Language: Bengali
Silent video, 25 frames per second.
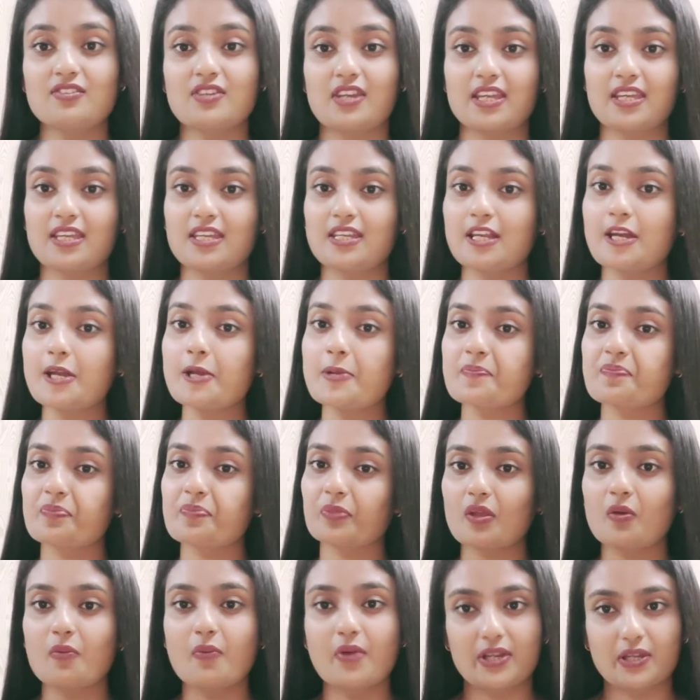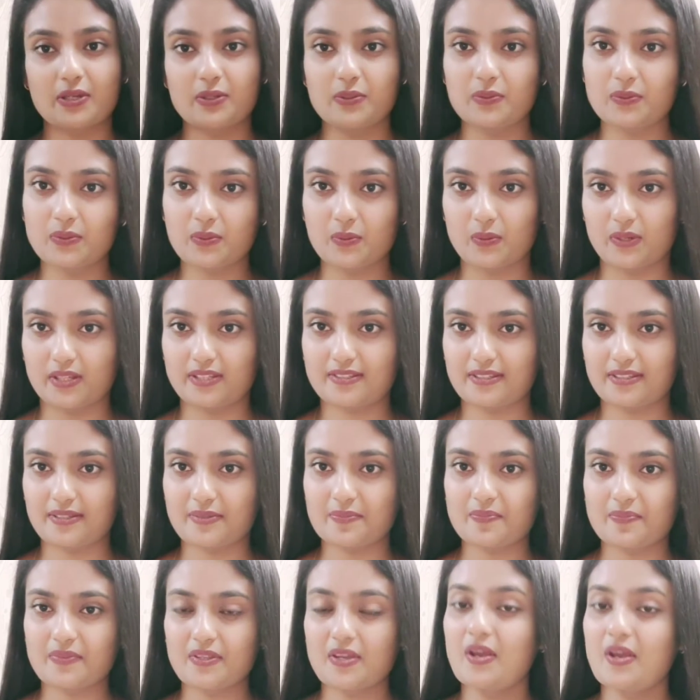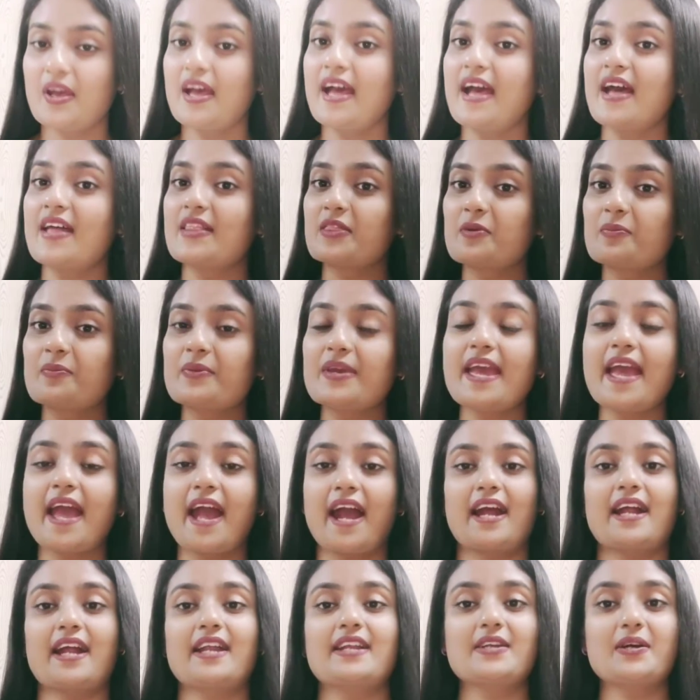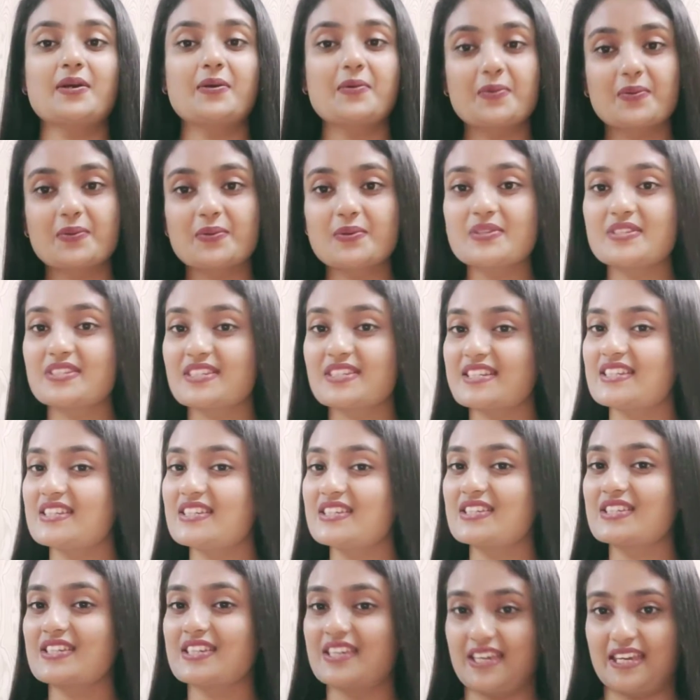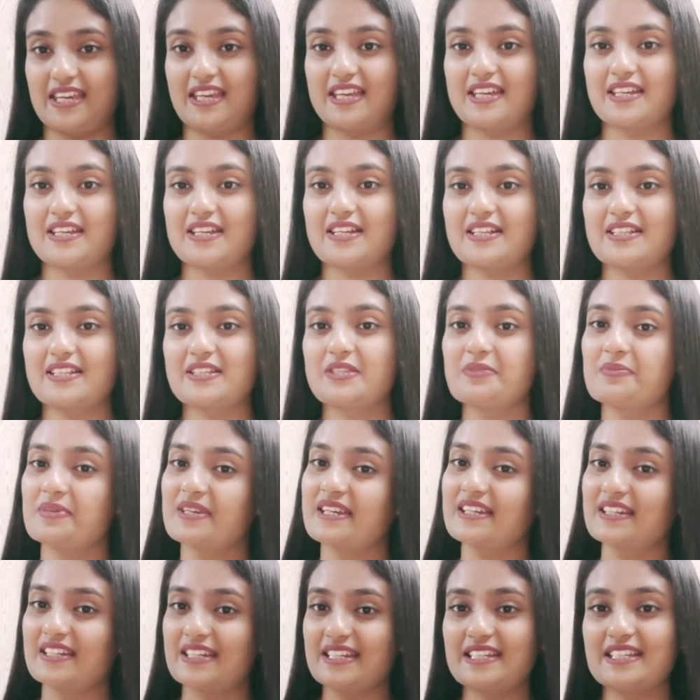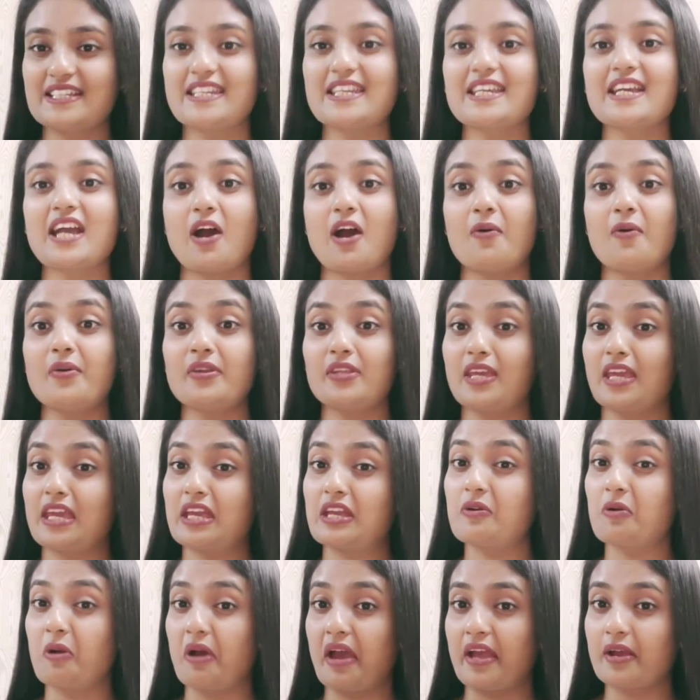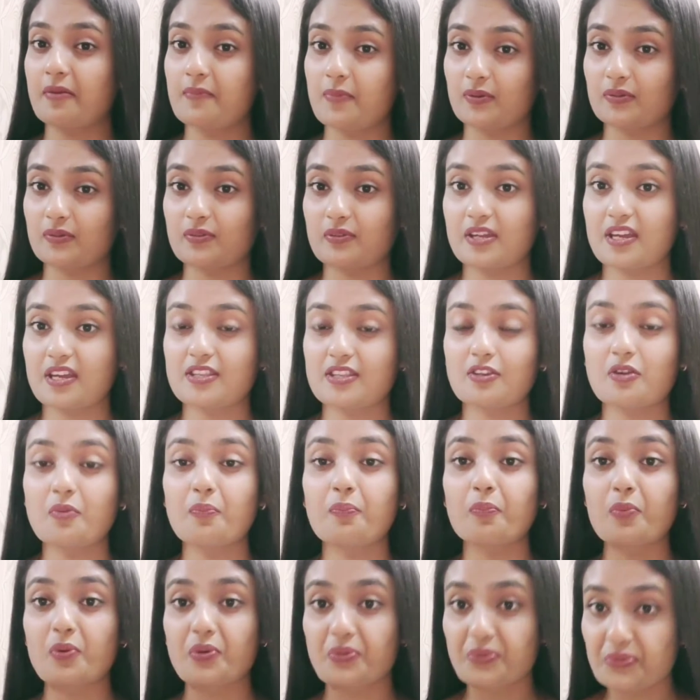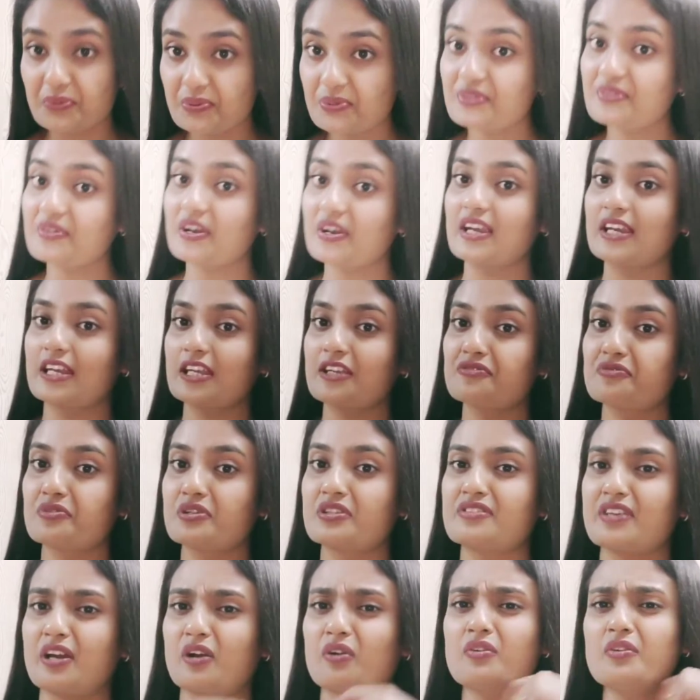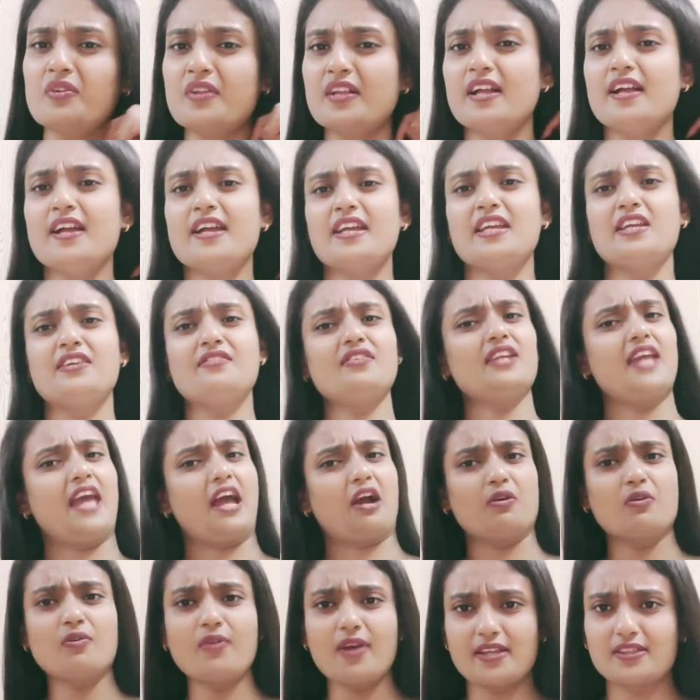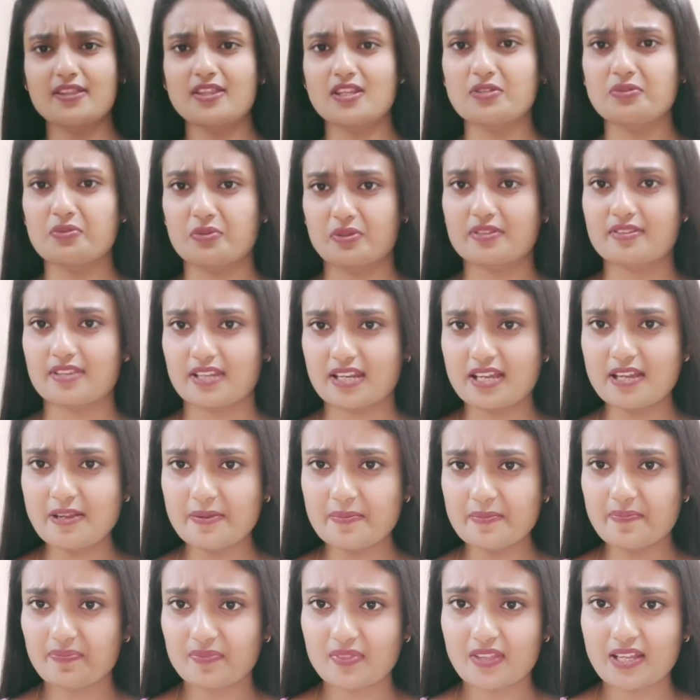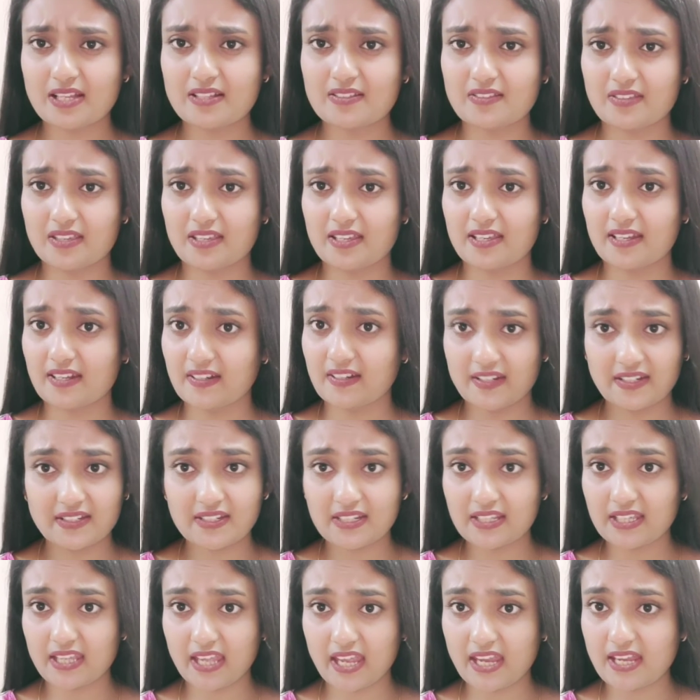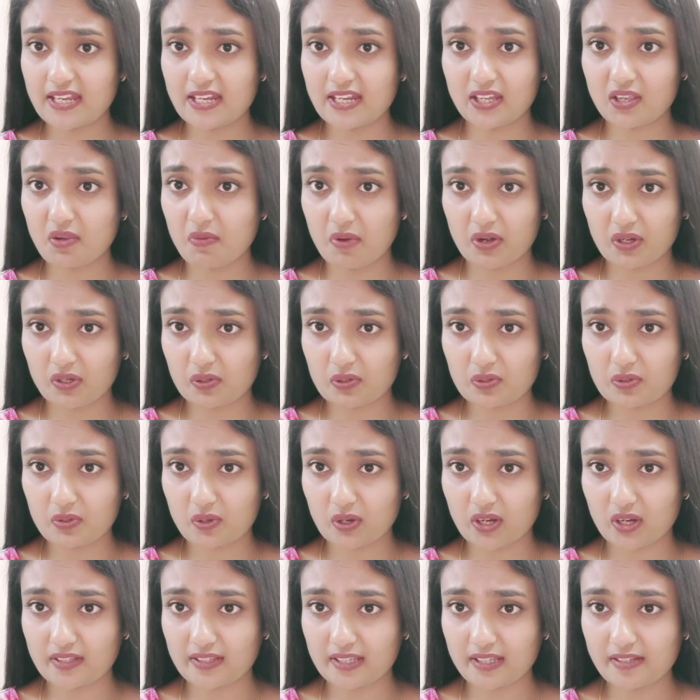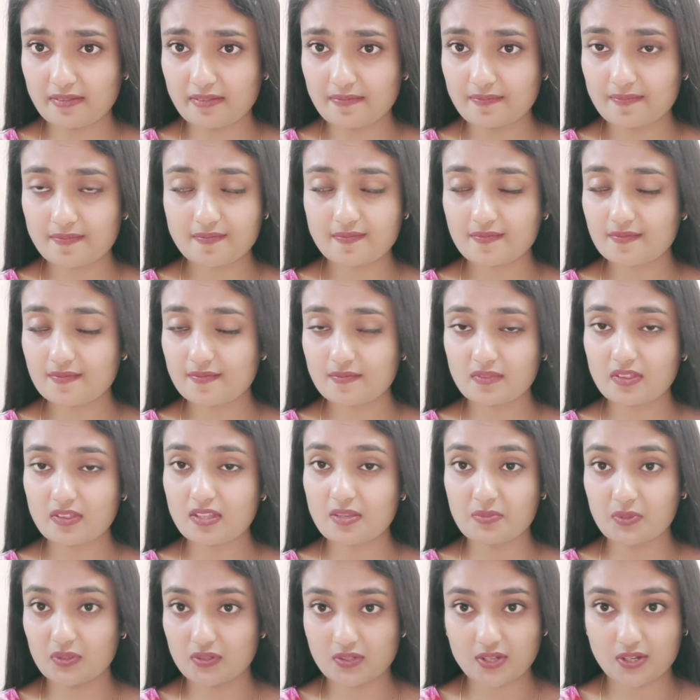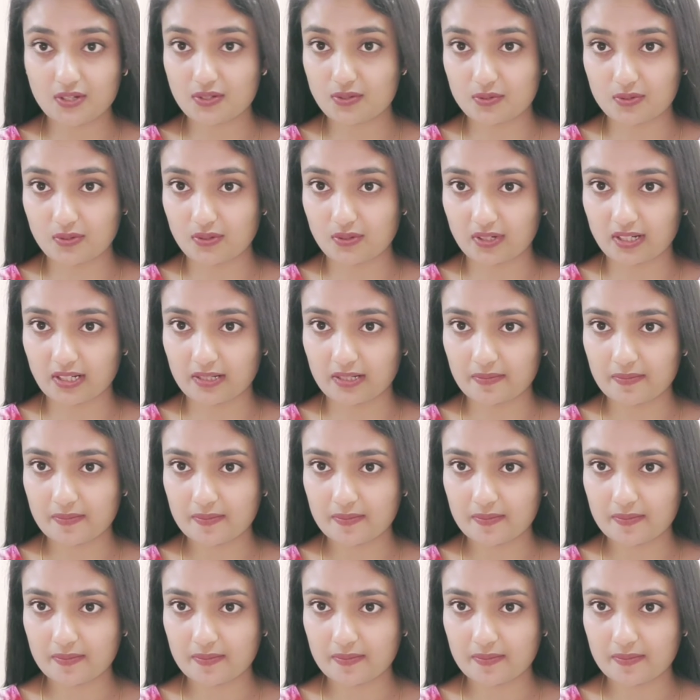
সে কিনা ওয়েট লুজ করেছে তুমি একটা কোনো জিনিস খেয়ে তুমি গ্রিন টি খাও এই কয়েক বছর আগে যেরকম প্রচুর ট্রেন্ডিং চলছে এখন ইভেন এখনও আই থিঙ্ক চলছে না যে গ্রিন টি খেয়েই নাকি ওয়েট লুজ করা যায় বিশ্বাস করো না